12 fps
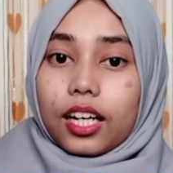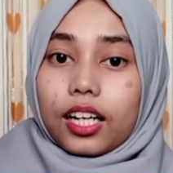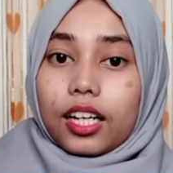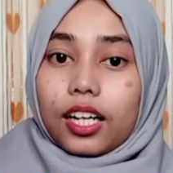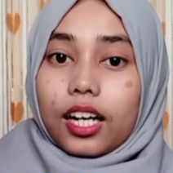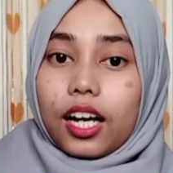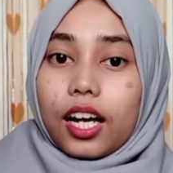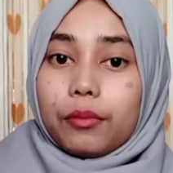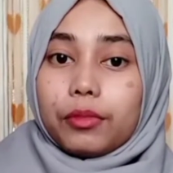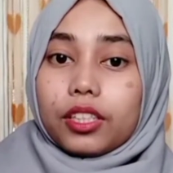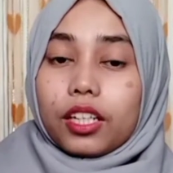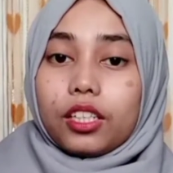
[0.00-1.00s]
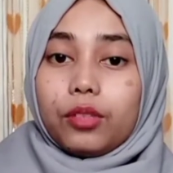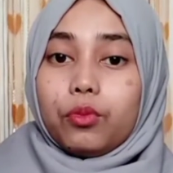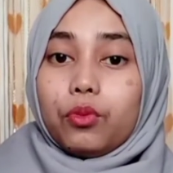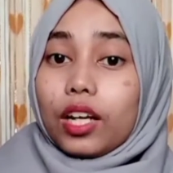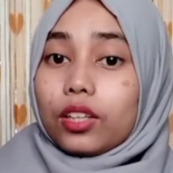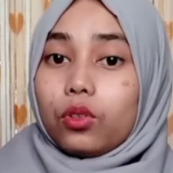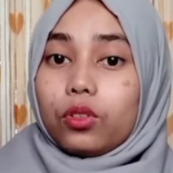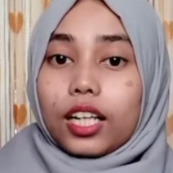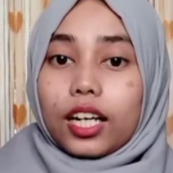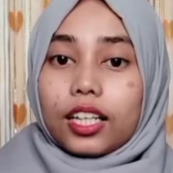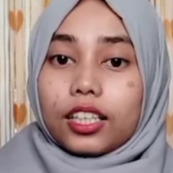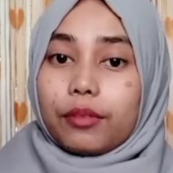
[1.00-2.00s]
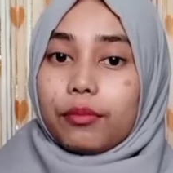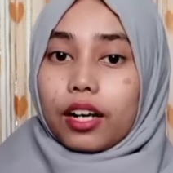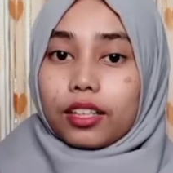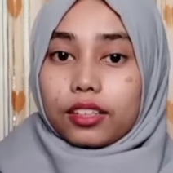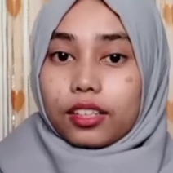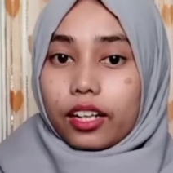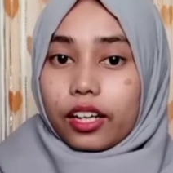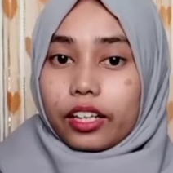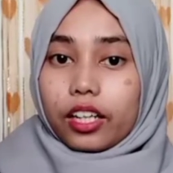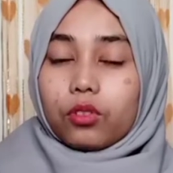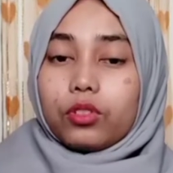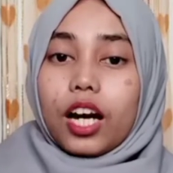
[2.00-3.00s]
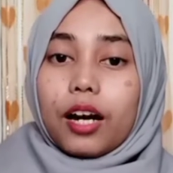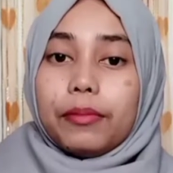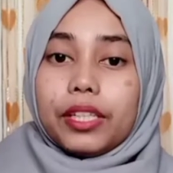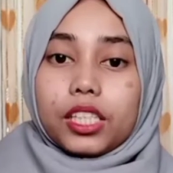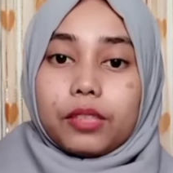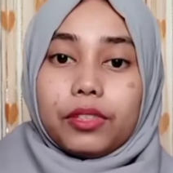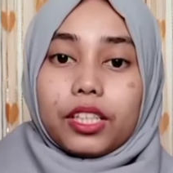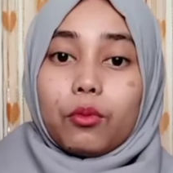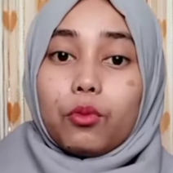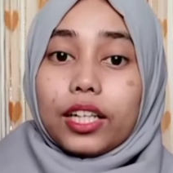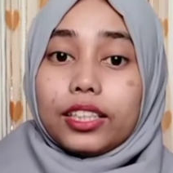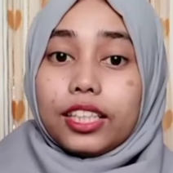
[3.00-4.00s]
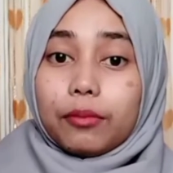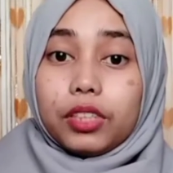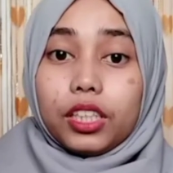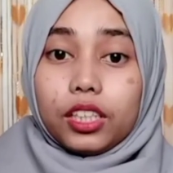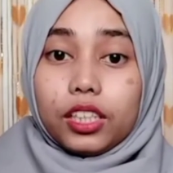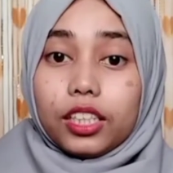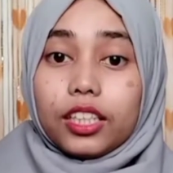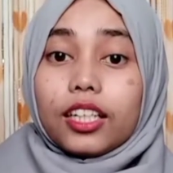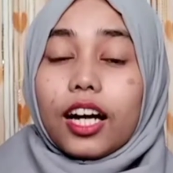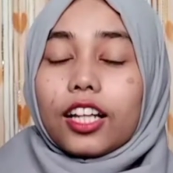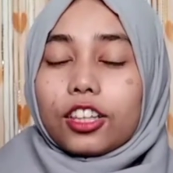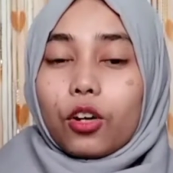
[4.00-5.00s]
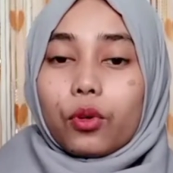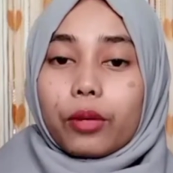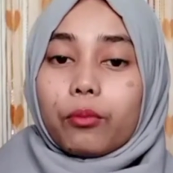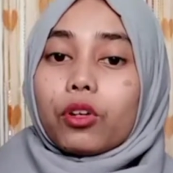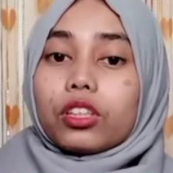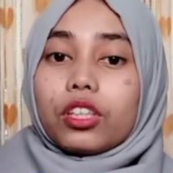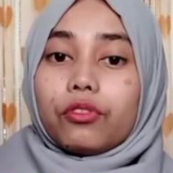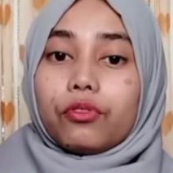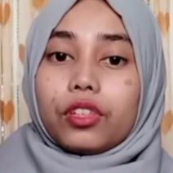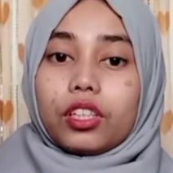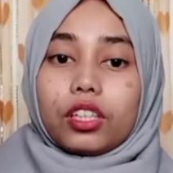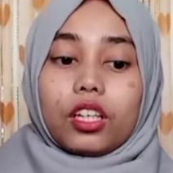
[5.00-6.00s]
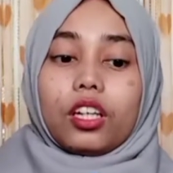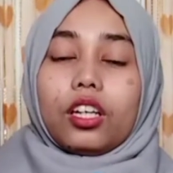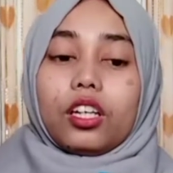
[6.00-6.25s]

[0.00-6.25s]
karena bisa dibuat gonta ganti baterai kalau udah habis bisa buat jam dinding atau remote TV